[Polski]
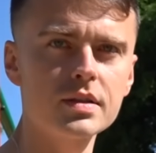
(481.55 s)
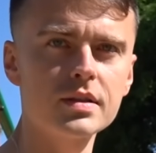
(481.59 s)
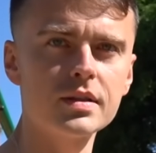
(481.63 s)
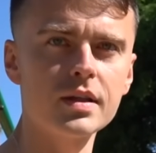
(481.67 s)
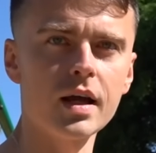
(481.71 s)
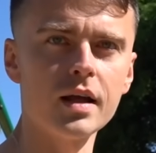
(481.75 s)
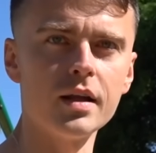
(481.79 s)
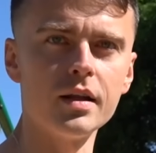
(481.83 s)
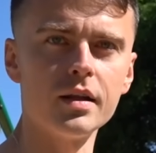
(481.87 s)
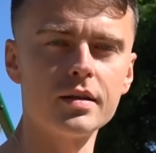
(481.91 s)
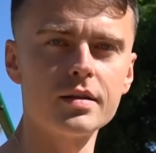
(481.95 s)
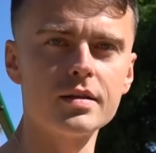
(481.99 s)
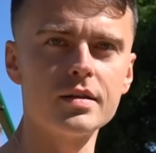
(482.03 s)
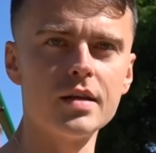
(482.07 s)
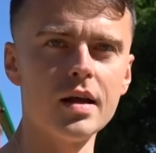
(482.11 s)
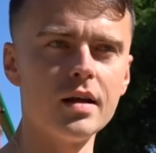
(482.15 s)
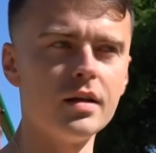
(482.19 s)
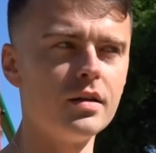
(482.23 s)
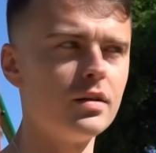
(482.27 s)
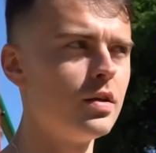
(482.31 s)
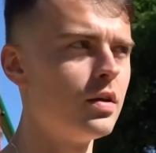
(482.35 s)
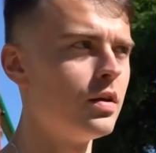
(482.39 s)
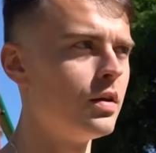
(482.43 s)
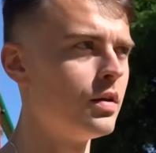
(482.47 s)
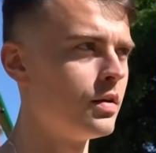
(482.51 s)
stand.
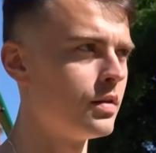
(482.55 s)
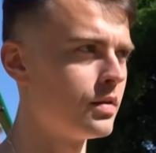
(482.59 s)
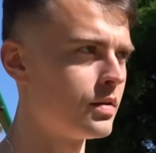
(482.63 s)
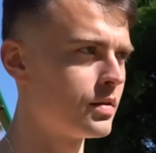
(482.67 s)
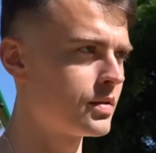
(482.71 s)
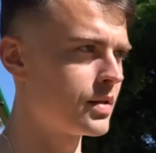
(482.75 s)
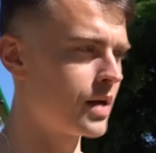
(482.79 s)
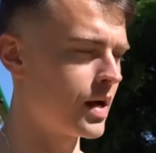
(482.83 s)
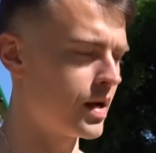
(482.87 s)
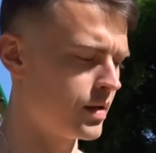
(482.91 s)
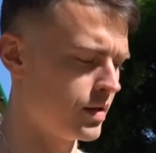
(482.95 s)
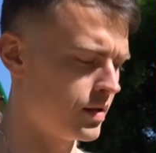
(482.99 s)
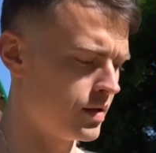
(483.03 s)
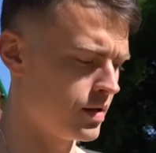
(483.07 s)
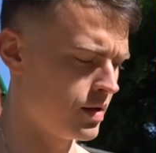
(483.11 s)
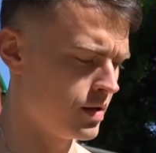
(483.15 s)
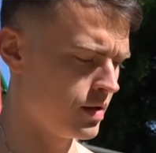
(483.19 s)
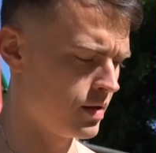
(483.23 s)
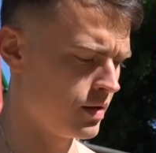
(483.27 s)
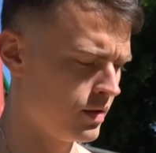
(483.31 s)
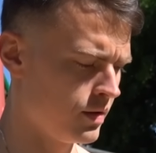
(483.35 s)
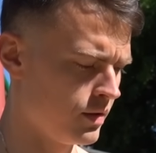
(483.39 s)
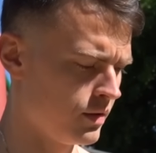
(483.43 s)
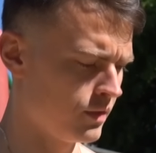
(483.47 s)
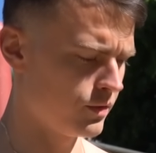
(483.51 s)
stand. Co to jest tak. frog
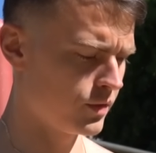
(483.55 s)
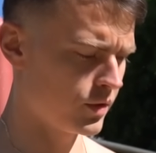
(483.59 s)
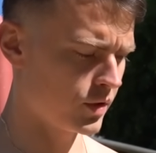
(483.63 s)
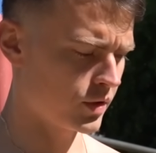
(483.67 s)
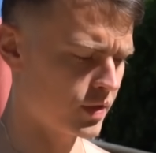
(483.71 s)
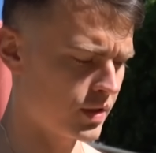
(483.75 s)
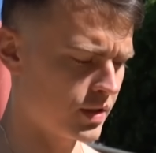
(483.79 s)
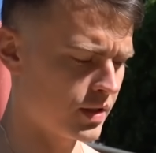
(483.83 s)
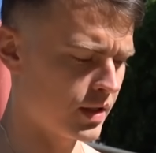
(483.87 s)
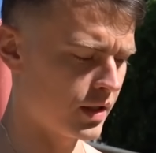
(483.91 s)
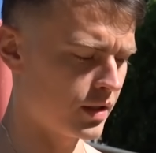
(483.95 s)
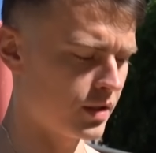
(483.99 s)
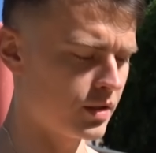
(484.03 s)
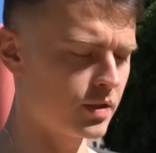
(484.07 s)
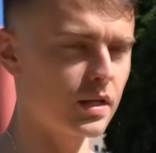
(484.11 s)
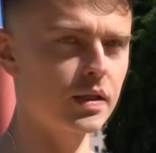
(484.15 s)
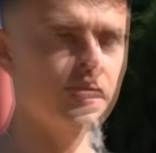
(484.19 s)
stand? Frog stand,